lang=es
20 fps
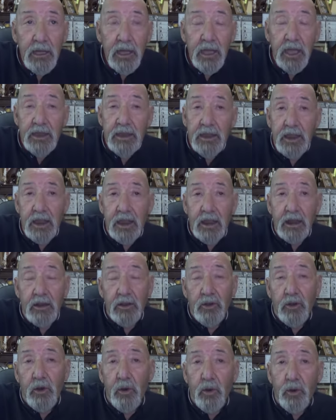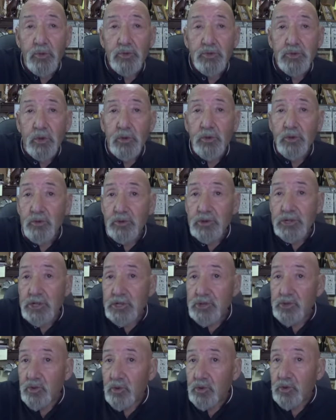en el conjunto de unos
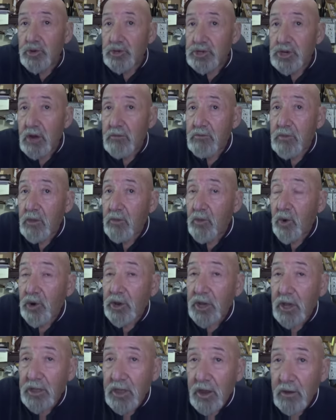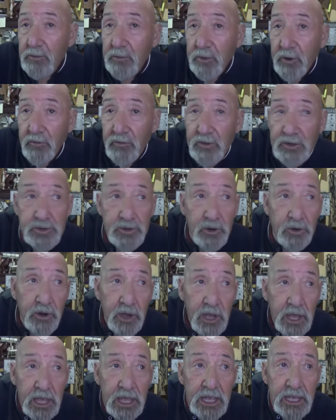estudios en memoria del profesor
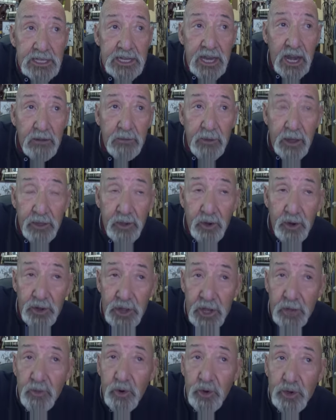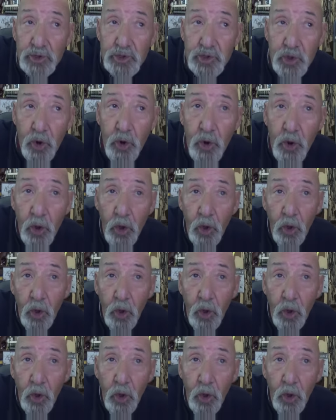Salvador de Moxó,